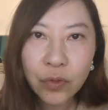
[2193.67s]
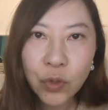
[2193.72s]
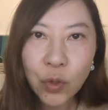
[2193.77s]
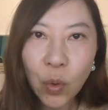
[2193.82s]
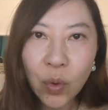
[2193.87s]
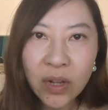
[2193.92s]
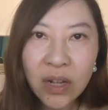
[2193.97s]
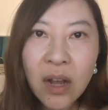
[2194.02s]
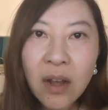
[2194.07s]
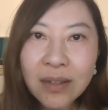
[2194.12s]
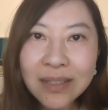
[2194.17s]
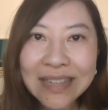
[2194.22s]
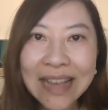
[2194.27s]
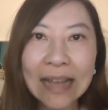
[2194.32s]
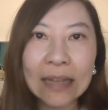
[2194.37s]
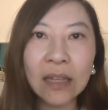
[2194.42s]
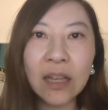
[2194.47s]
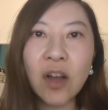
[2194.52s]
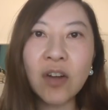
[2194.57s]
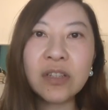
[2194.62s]
就更
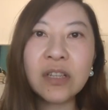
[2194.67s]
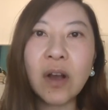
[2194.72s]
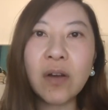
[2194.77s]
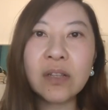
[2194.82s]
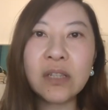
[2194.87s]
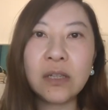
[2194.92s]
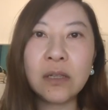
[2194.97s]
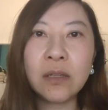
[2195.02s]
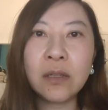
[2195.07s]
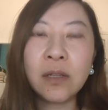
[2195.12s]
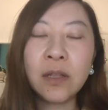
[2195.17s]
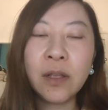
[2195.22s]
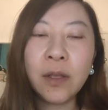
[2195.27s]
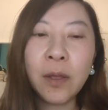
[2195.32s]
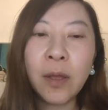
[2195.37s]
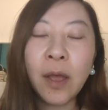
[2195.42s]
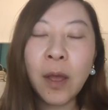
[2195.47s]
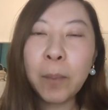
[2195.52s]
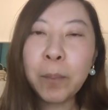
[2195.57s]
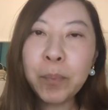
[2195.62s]
加的要小心，
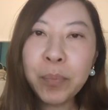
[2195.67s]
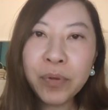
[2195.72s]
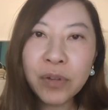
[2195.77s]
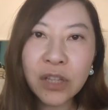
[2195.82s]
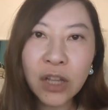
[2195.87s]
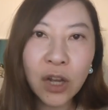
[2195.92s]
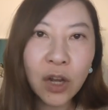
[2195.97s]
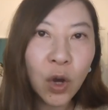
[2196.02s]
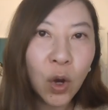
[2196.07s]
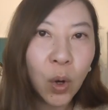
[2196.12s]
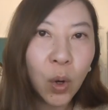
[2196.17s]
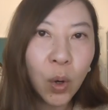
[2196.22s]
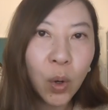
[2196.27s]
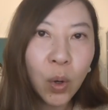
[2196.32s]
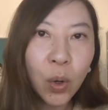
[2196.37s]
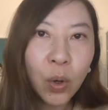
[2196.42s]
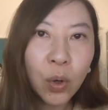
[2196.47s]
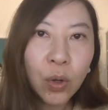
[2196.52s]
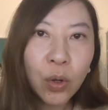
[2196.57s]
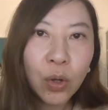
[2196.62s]
不能
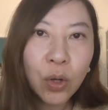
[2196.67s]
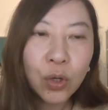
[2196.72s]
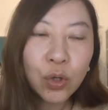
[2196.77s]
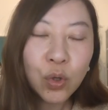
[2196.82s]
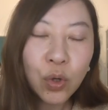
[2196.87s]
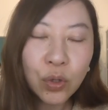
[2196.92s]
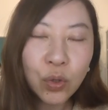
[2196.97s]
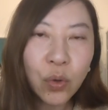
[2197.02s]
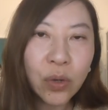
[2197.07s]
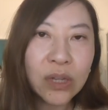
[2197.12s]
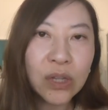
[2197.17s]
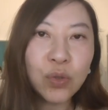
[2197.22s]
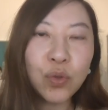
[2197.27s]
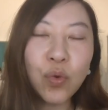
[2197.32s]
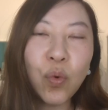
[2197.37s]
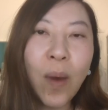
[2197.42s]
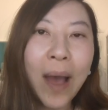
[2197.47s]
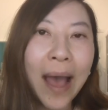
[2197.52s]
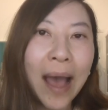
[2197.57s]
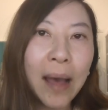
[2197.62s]
够说错一
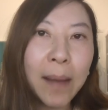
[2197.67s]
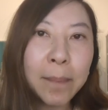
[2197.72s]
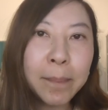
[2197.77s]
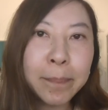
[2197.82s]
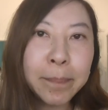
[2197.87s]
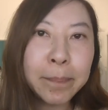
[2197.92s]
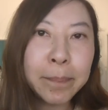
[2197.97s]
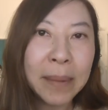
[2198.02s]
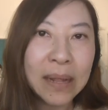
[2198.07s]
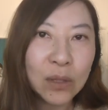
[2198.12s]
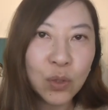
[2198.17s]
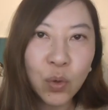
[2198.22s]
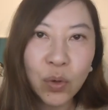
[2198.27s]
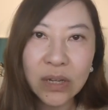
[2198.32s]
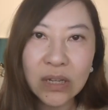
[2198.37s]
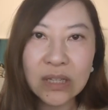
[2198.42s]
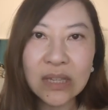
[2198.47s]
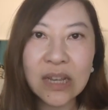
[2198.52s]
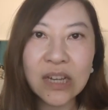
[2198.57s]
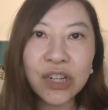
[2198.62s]
句话，办错
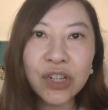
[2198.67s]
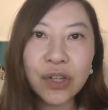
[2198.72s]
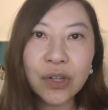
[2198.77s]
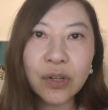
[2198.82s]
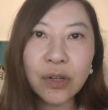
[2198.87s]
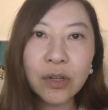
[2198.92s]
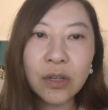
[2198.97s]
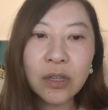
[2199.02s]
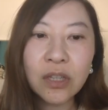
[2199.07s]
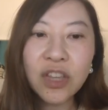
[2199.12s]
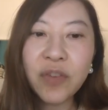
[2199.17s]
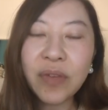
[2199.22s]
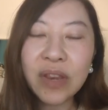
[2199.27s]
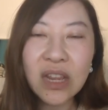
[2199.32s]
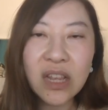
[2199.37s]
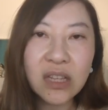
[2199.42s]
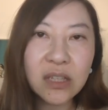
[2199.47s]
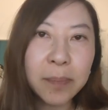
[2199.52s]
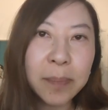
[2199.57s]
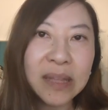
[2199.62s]
一件事，因为
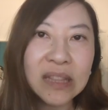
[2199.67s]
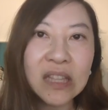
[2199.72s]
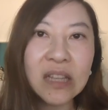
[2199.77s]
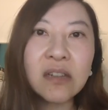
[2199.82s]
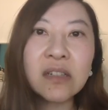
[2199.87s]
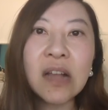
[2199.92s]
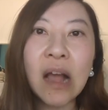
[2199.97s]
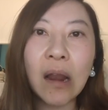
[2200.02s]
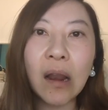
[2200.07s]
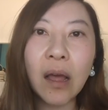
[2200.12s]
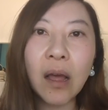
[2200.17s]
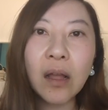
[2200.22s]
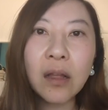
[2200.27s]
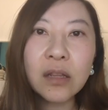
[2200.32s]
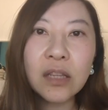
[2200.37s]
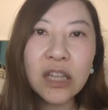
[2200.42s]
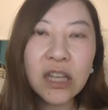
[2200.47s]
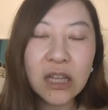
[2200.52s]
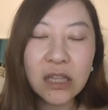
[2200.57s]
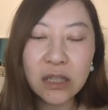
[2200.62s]
你已经被盯上了，
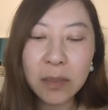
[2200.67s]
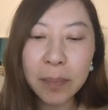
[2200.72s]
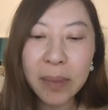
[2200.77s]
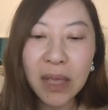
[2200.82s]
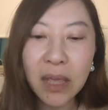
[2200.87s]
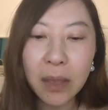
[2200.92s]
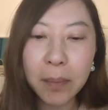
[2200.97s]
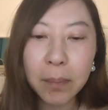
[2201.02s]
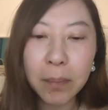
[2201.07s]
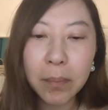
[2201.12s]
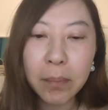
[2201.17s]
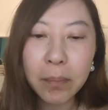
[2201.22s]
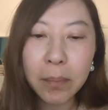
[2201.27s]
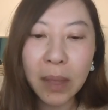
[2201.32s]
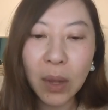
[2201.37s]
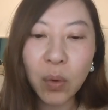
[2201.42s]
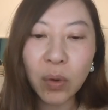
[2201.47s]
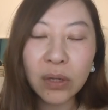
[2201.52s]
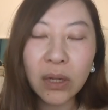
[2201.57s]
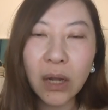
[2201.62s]
你已经被。
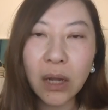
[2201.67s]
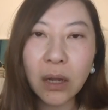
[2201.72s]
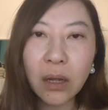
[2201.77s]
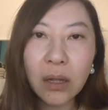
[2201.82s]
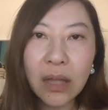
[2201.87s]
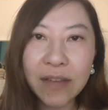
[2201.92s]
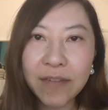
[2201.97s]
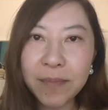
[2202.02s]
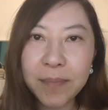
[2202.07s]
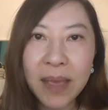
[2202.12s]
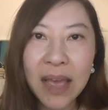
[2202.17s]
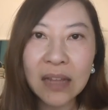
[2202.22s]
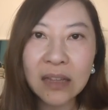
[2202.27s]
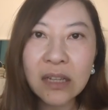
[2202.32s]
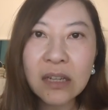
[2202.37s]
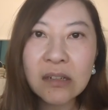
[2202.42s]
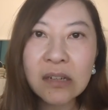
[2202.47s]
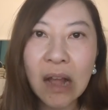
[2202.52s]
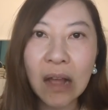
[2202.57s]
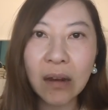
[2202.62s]
美国的 FBI
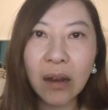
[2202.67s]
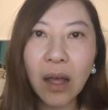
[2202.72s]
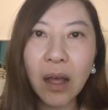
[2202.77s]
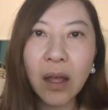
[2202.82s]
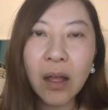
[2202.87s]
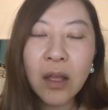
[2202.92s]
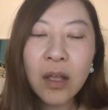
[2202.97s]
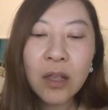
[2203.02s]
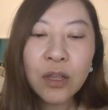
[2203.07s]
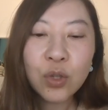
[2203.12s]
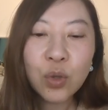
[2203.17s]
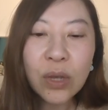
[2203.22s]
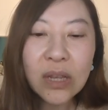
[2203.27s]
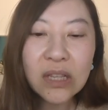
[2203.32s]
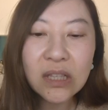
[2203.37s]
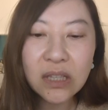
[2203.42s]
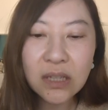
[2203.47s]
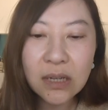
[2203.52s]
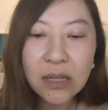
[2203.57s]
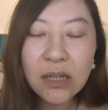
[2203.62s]
盯上了，所
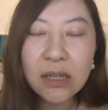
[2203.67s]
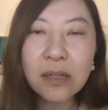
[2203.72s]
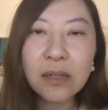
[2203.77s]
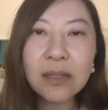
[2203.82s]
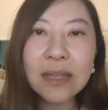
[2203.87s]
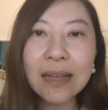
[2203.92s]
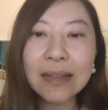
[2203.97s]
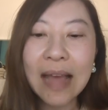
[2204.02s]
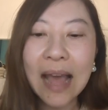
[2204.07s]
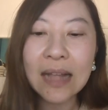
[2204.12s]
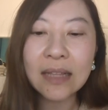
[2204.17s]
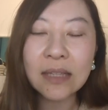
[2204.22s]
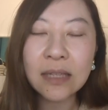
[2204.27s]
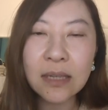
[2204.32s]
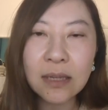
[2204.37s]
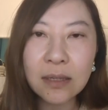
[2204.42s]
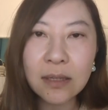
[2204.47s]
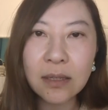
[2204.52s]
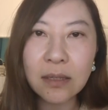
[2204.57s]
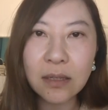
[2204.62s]
以即使在他
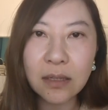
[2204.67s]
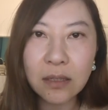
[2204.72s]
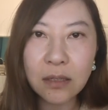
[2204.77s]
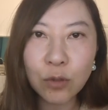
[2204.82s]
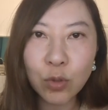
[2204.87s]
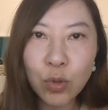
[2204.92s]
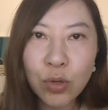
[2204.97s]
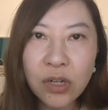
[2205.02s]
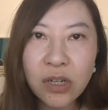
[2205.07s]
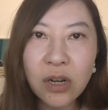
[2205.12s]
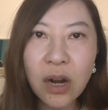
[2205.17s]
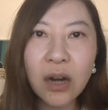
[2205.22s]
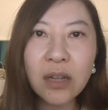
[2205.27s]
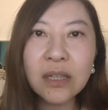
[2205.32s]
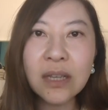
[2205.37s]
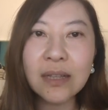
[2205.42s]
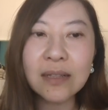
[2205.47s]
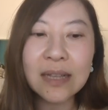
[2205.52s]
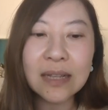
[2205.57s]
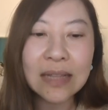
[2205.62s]
妻子已经去世，而
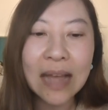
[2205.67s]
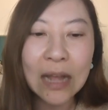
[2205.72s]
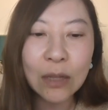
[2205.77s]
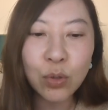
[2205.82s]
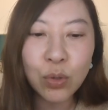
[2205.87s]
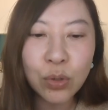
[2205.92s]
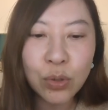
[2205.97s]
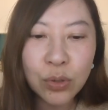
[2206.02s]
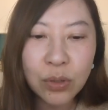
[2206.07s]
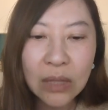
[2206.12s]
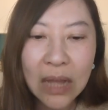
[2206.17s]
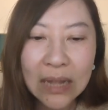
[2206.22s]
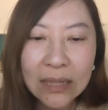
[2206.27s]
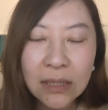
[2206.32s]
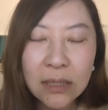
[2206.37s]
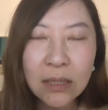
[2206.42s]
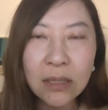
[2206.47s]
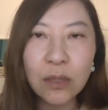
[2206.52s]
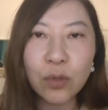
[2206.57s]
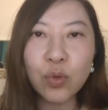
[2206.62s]
且在他去他
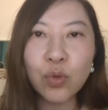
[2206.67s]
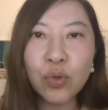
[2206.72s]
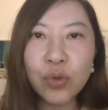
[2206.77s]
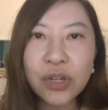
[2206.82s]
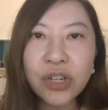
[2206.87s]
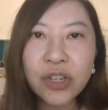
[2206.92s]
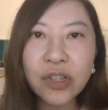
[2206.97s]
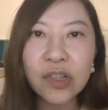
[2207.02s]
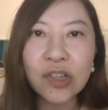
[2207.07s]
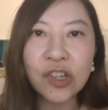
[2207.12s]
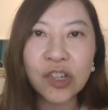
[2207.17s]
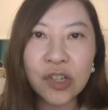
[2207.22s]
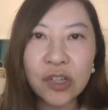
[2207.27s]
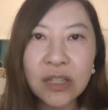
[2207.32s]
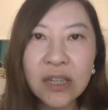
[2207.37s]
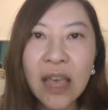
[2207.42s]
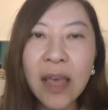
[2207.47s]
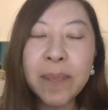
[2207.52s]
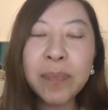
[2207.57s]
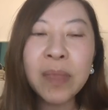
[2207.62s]
妻子去世的时
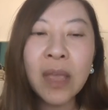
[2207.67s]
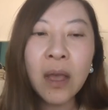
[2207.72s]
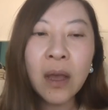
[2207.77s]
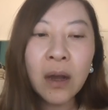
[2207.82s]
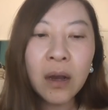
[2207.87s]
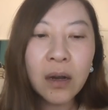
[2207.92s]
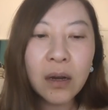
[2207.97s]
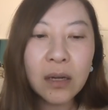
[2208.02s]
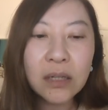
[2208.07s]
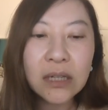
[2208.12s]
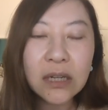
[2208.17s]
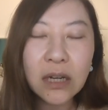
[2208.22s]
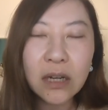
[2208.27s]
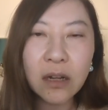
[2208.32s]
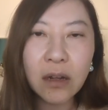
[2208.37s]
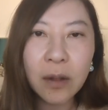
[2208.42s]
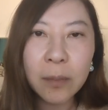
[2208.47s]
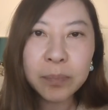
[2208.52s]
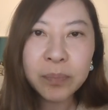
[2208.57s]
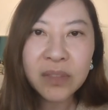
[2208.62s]
间和这
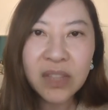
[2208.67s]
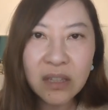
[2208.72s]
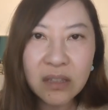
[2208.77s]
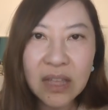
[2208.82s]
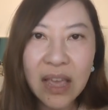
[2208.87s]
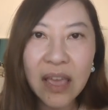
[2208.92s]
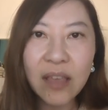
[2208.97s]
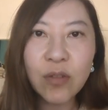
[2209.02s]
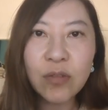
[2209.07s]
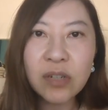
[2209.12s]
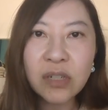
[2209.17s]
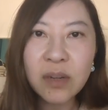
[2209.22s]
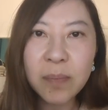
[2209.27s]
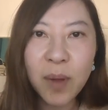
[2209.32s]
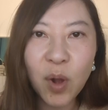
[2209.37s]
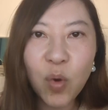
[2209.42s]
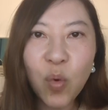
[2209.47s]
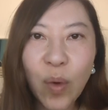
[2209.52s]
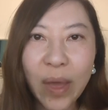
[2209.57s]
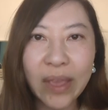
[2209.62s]
个地点又是这
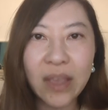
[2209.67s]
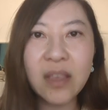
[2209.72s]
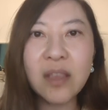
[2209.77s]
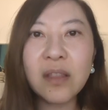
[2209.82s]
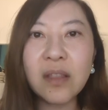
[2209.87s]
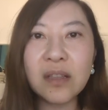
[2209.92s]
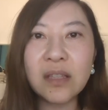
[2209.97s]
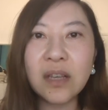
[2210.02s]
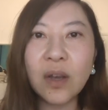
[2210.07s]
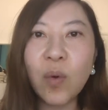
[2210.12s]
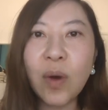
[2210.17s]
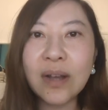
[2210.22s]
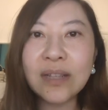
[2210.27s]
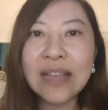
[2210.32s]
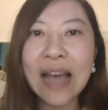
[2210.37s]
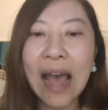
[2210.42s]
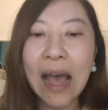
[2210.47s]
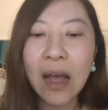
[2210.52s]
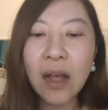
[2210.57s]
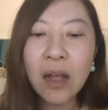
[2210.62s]
么诡异的情况
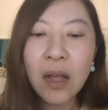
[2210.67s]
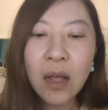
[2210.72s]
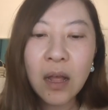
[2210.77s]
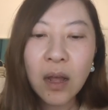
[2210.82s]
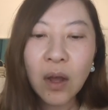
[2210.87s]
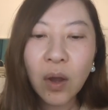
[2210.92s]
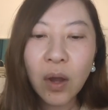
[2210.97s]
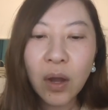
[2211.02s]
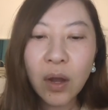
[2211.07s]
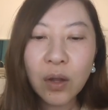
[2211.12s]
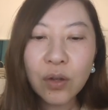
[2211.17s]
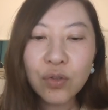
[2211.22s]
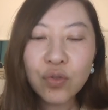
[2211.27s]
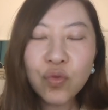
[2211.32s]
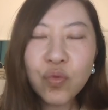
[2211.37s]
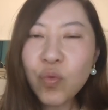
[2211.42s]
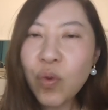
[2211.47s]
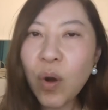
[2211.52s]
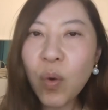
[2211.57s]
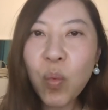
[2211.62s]
下，
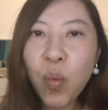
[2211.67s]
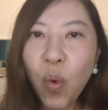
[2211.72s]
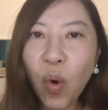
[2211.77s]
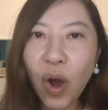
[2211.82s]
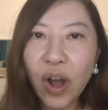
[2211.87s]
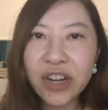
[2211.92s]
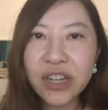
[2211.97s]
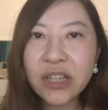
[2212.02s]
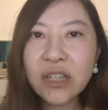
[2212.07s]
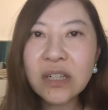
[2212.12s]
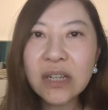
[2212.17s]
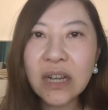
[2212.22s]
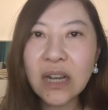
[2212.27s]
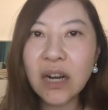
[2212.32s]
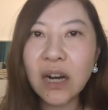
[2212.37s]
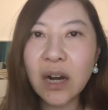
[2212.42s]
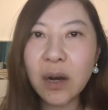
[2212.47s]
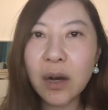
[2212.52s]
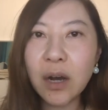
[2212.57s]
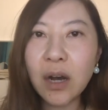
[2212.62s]
如果我是这
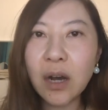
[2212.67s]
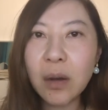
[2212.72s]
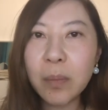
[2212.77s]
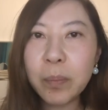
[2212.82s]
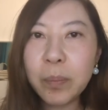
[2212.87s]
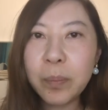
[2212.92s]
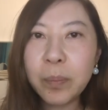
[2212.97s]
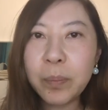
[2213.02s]
个